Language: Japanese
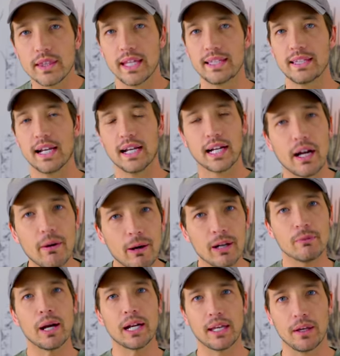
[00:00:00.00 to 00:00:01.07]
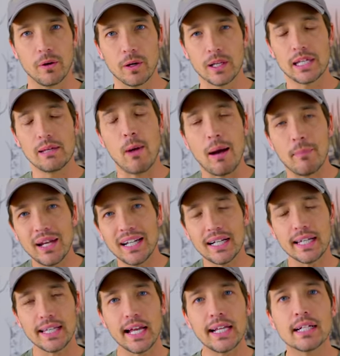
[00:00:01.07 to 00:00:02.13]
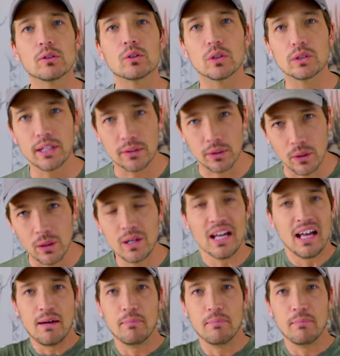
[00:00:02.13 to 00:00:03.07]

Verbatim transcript: って言ったら変わるわけよ。今アメリカで何が起こってるの？